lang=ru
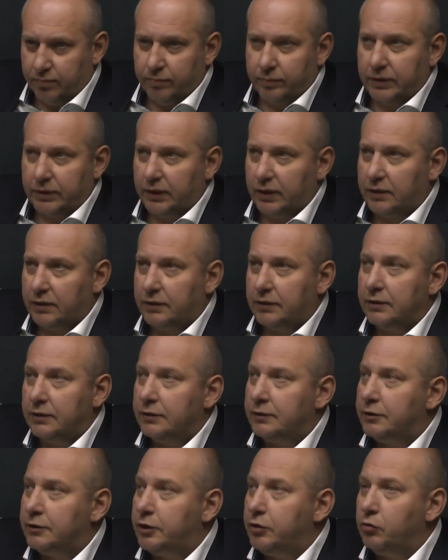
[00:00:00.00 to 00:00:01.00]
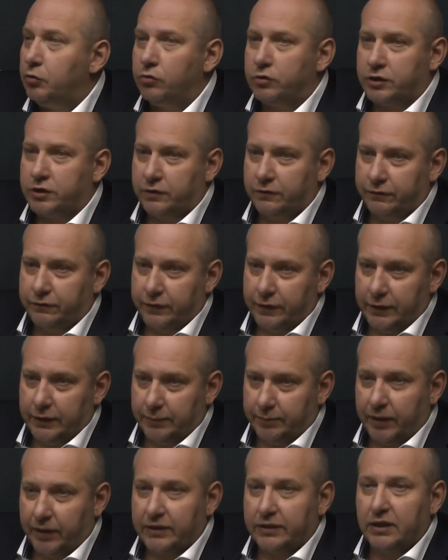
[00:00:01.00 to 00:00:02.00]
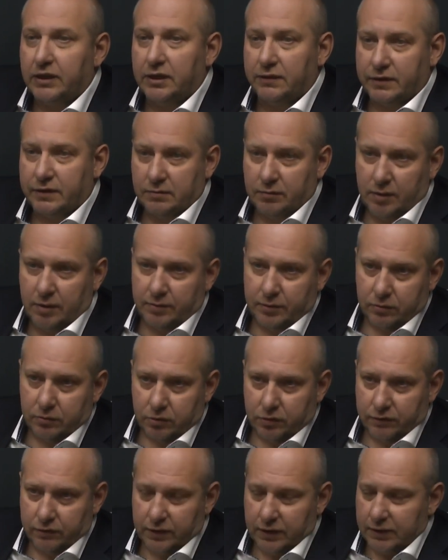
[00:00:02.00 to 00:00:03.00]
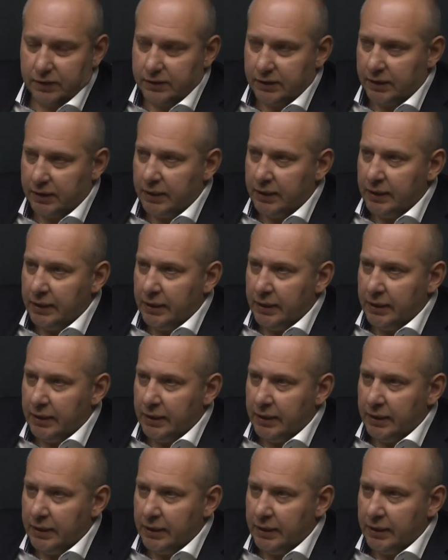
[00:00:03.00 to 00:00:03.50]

таких киосков или порталов самообслуживания, где